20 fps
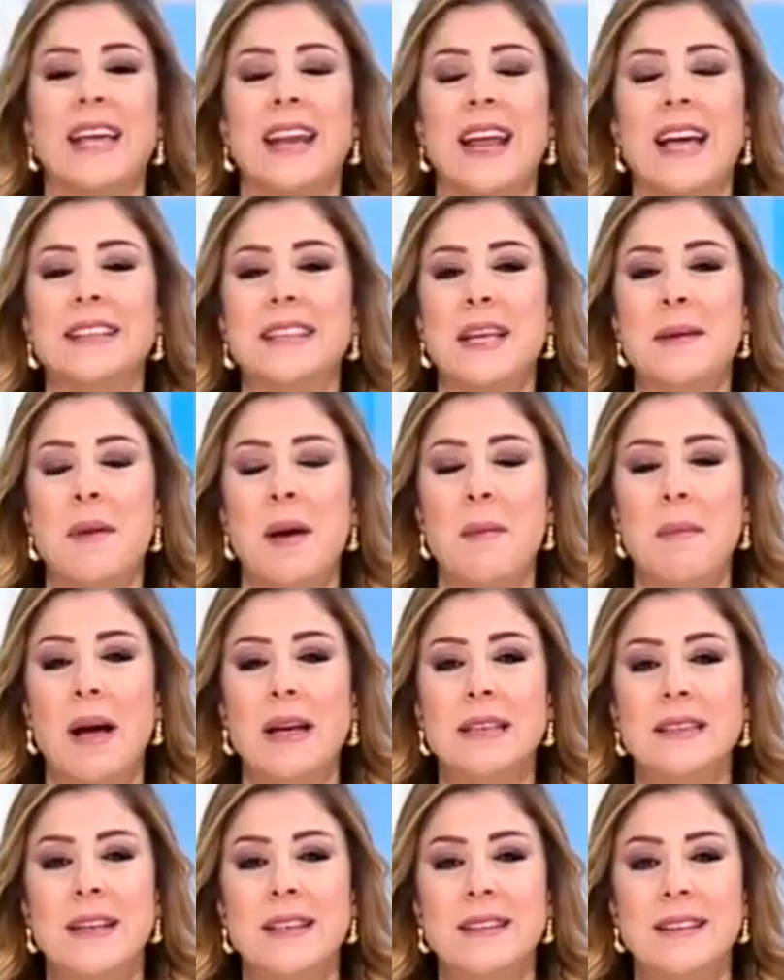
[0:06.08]
رح نتابع
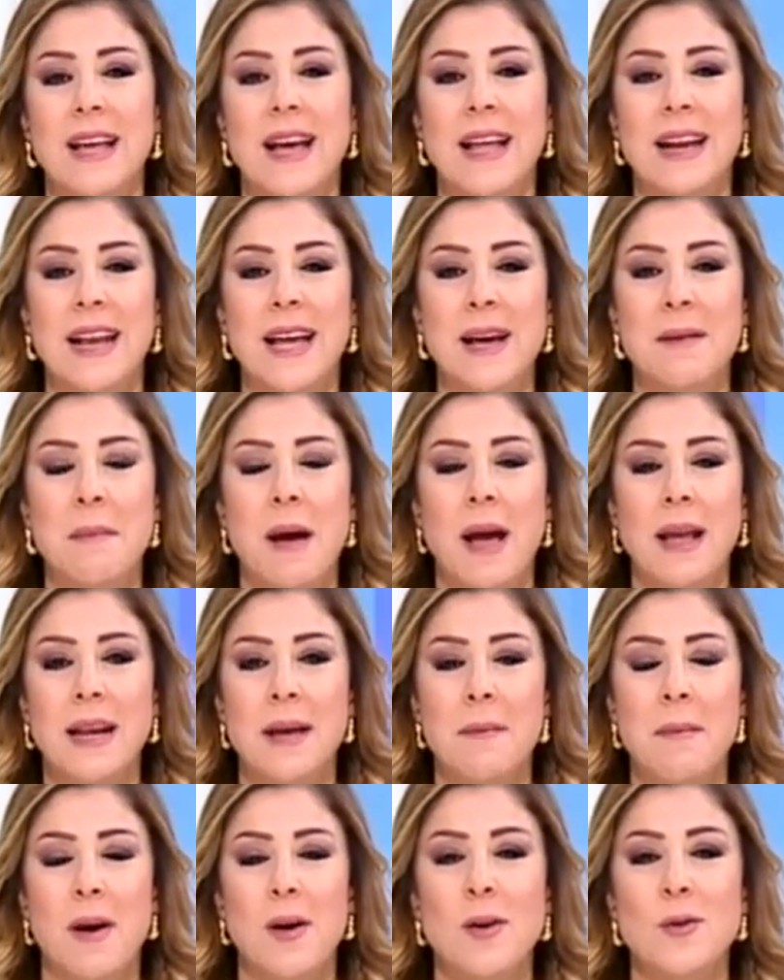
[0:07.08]
محطاتنا هلا مع
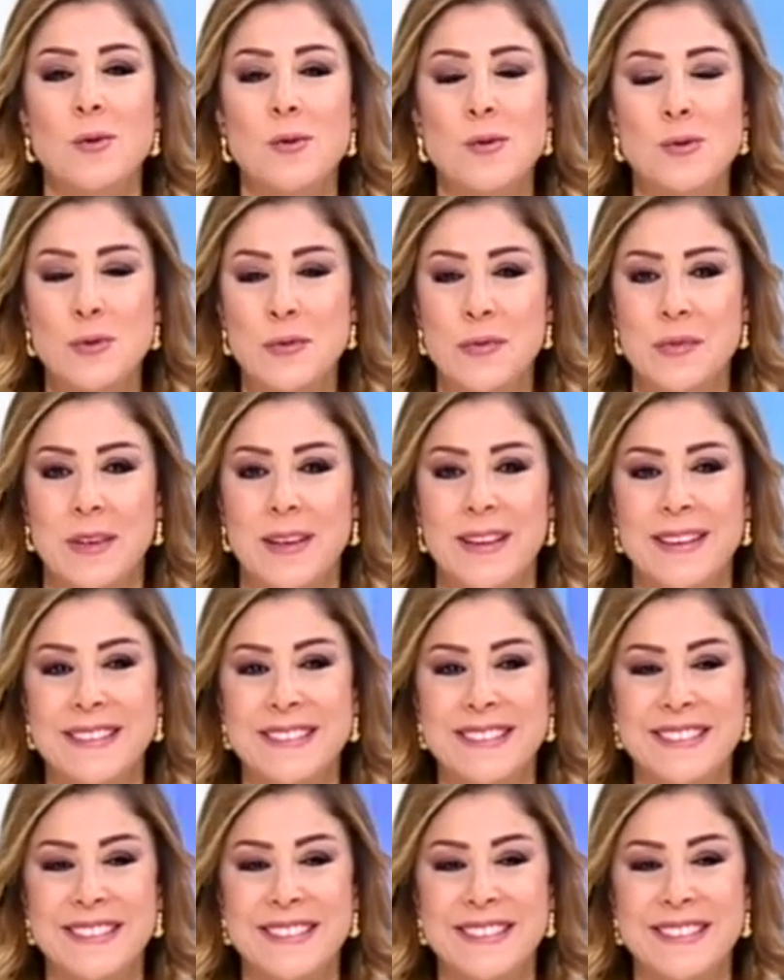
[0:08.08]
لما وشوفي